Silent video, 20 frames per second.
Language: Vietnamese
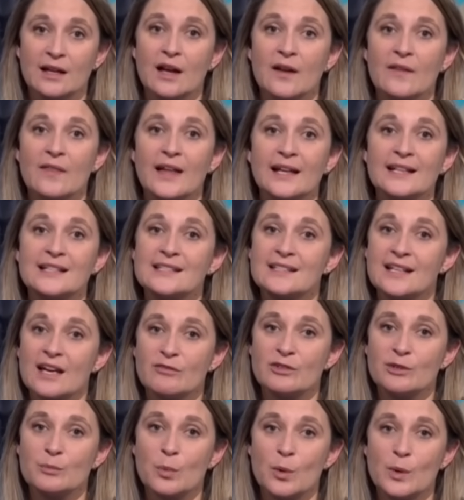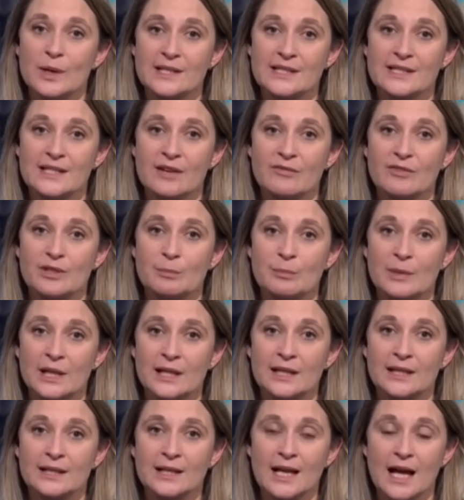đối với khách hàng ở Victoria
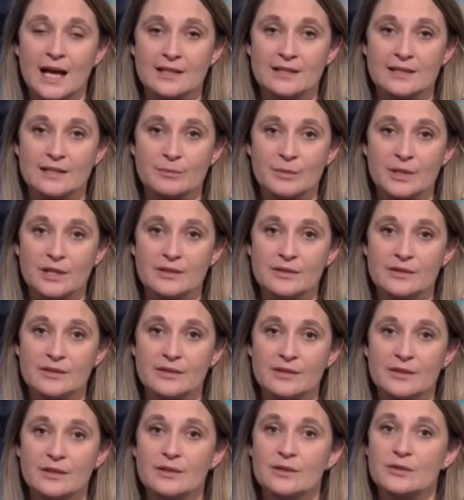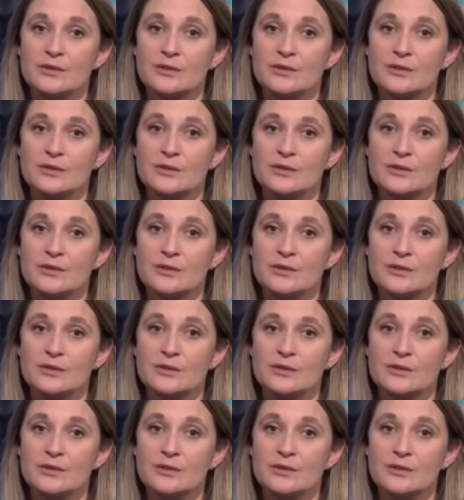về sự bất tiện này.